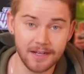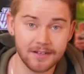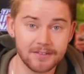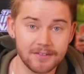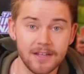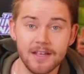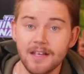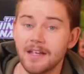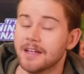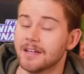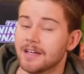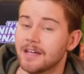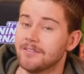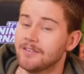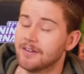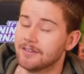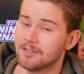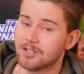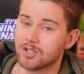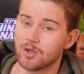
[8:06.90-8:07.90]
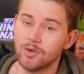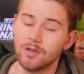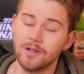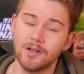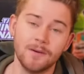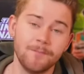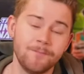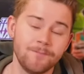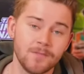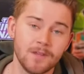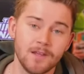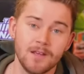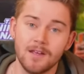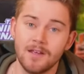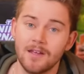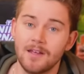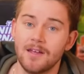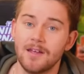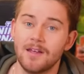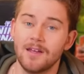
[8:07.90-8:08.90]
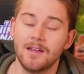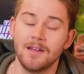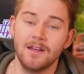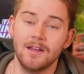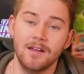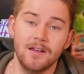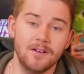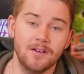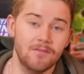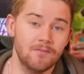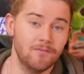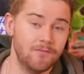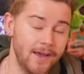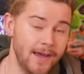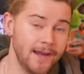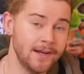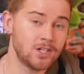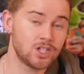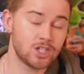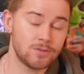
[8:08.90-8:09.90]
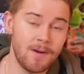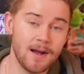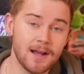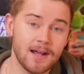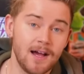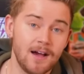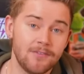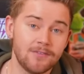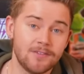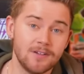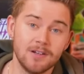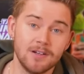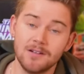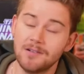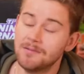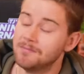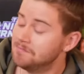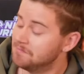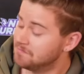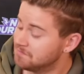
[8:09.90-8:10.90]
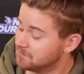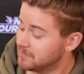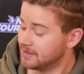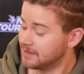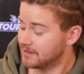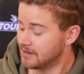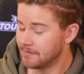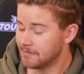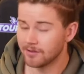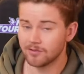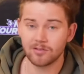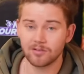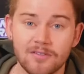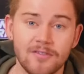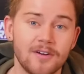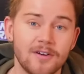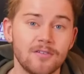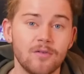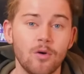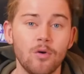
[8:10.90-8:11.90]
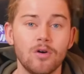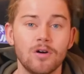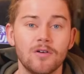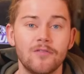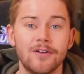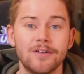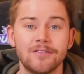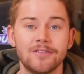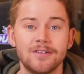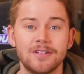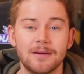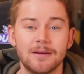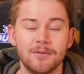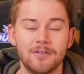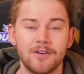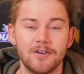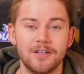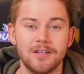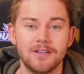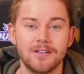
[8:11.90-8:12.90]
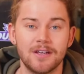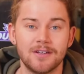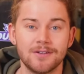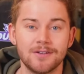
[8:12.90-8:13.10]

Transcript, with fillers: Klicks, geht fast eine Stunde. Wären schmackhafte, ich sag mal so 2000 Euro gewesen, die ich damit verdient